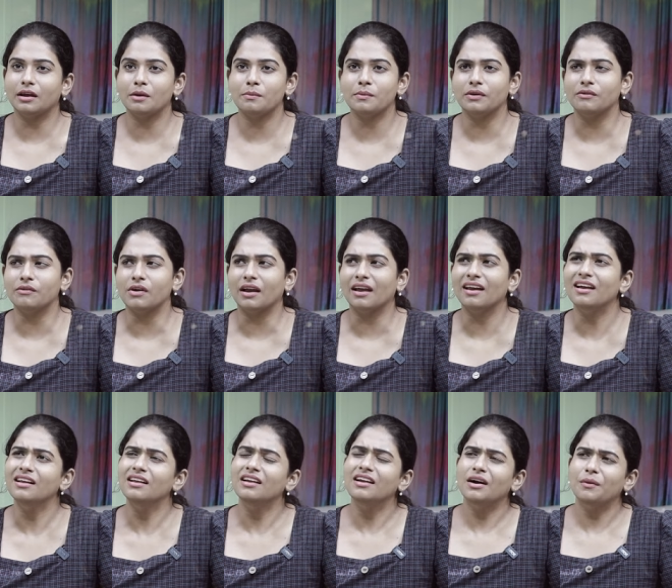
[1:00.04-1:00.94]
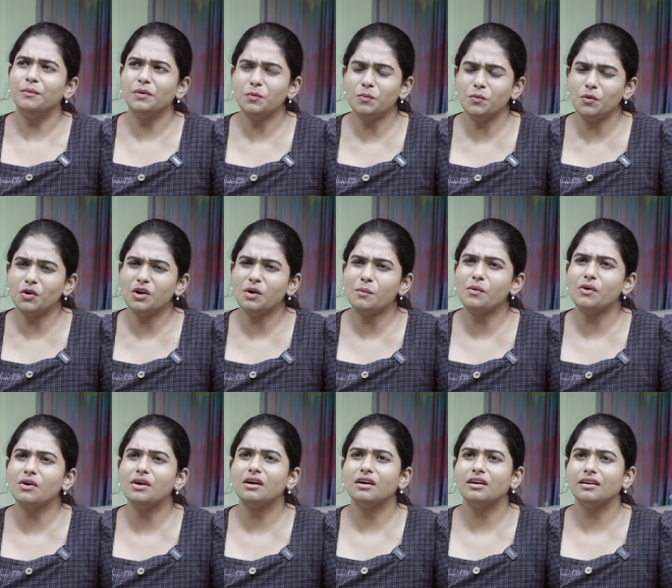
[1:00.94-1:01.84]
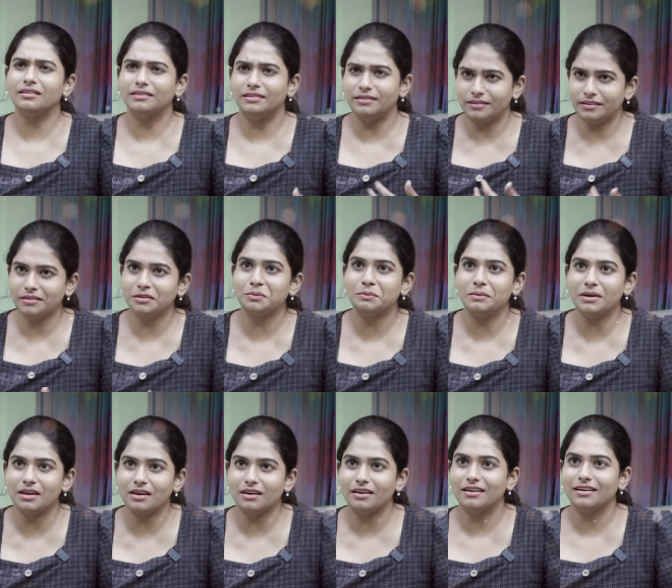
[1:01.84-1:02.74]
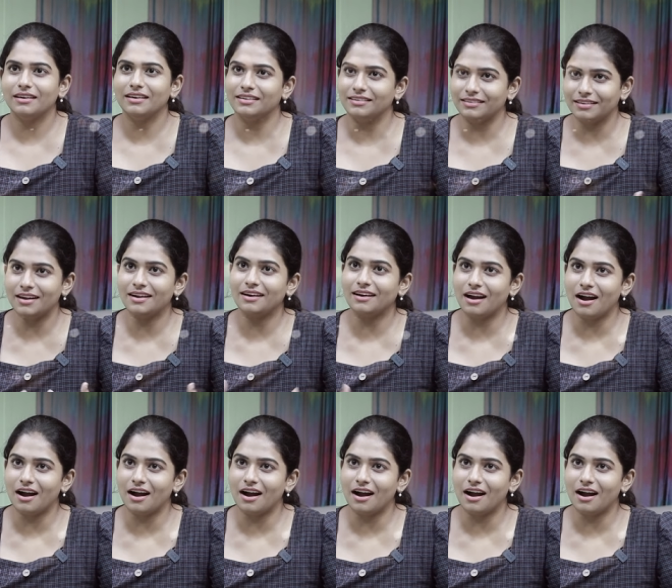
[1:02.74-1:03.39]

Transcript: நிறையா பண்ணுவாங்க அப்புறம் போக போக ஓகே திஸ் இஸ் மீ இதுதான்